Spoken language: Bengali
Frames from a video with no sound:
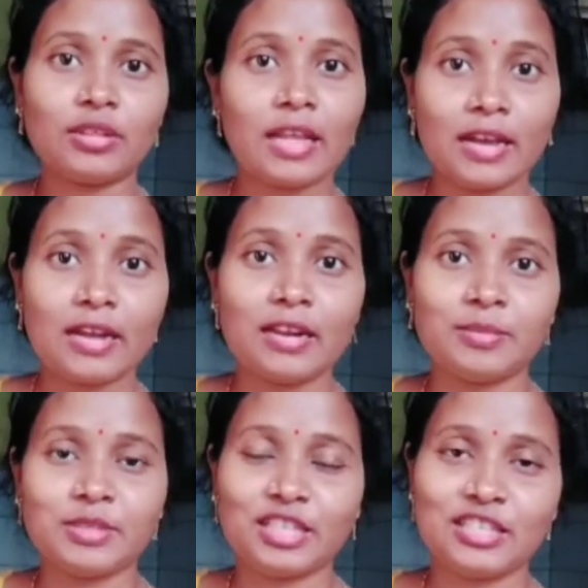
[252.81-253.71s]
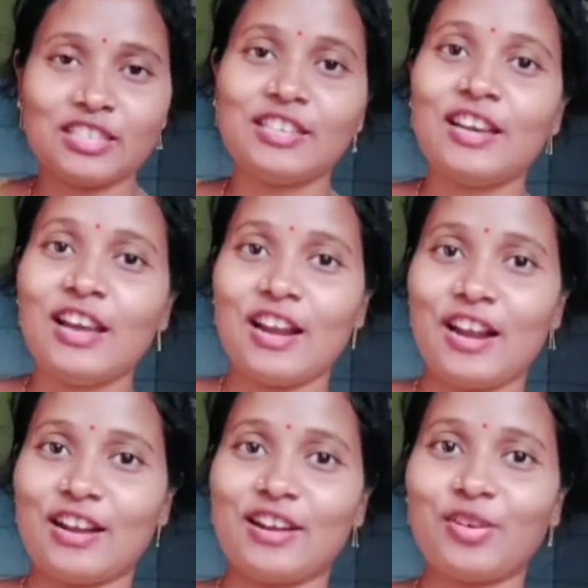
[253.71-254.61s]
দেখালাম যে কি
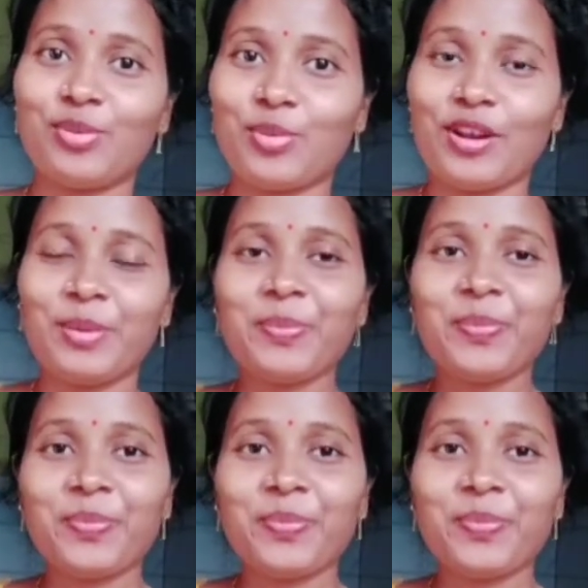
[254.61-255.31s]
রান্নাটা করলাম